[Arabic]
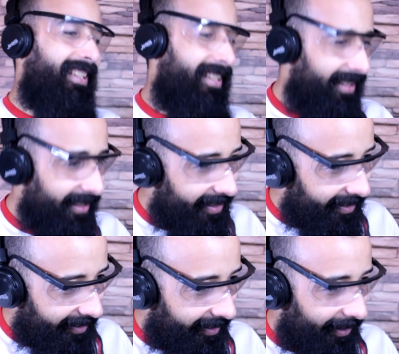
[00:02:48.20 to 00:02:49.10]

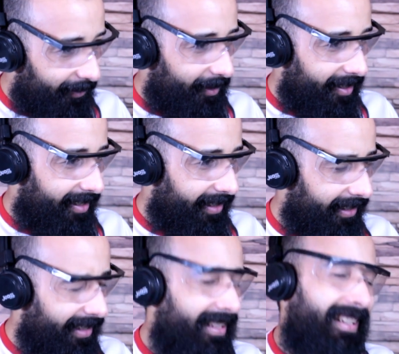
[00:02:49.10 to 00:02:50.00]
التيشيز اش نعرف هاد
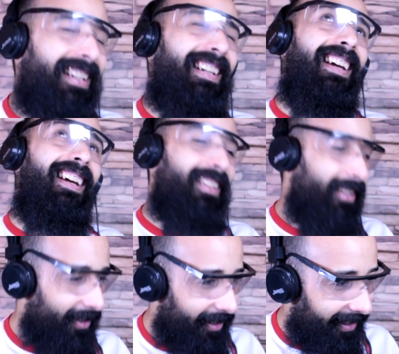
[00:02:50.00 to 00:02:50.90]
آه،
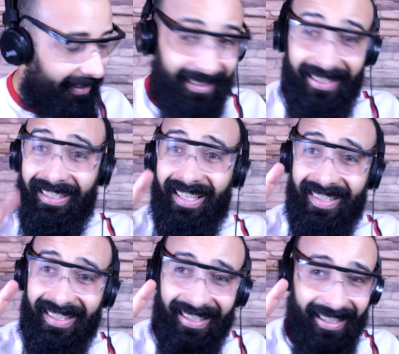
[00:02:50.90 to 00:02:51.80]
خديجه
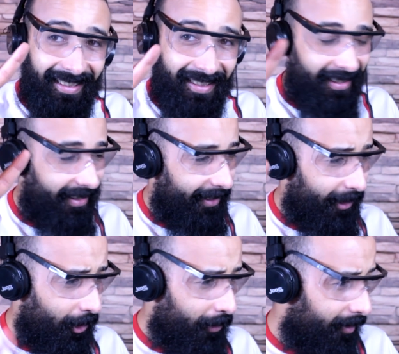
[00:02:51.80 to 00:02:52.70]
ديديكاس لك خديجه اللي
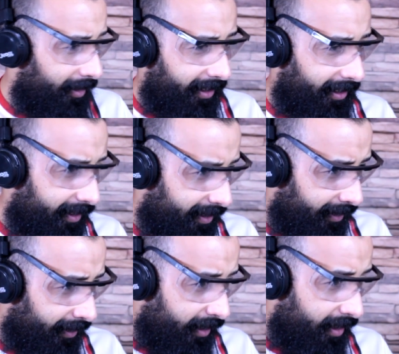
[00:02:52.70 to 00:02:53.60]
كنتي كتشوف هاد
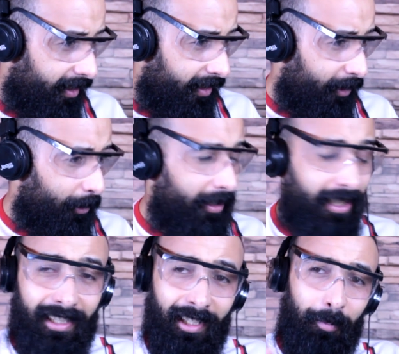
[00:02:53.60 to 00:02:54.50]
الرياكشن قول
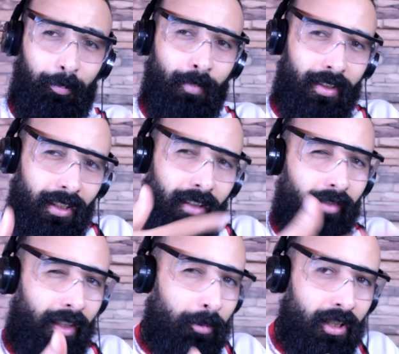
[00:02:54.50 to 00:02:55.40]
لي الكليب ماشي
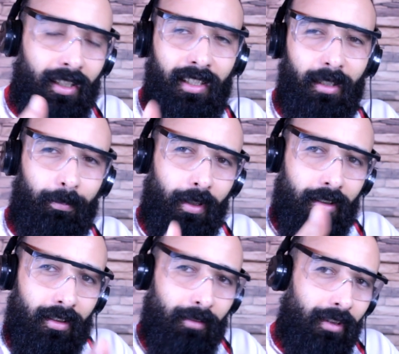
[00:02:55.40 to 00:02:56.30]
ماشي كليب
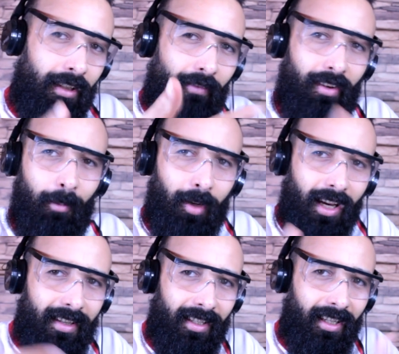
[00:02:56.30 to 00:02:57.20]
هادشي من الافلام
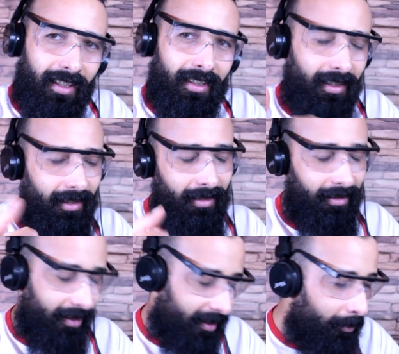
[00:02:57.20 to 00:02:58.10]
القصيره
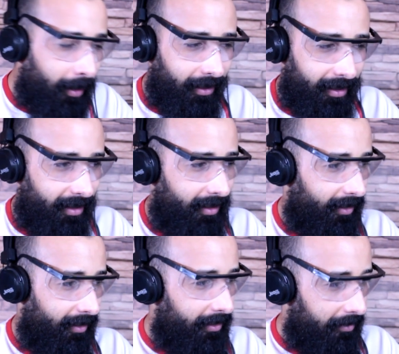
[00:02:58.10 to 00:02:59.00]
ديال ديال سمرطس
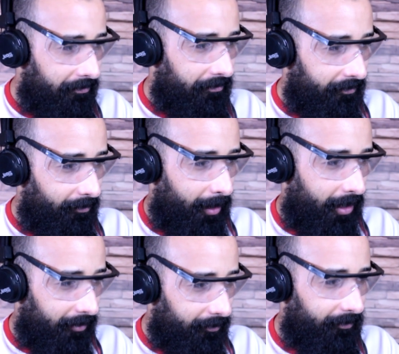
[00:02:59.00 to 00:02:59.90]

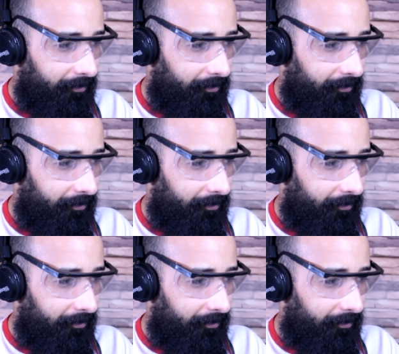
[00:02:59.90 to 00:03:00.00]
بلان